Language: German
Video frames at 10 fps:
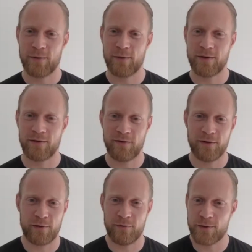Und
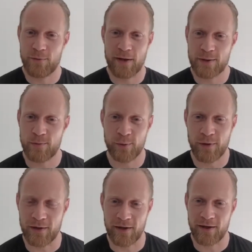wieso, wieso packst du
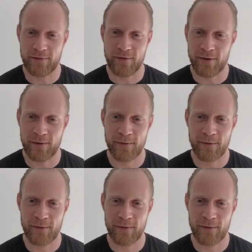Butter in deinen Kaffee?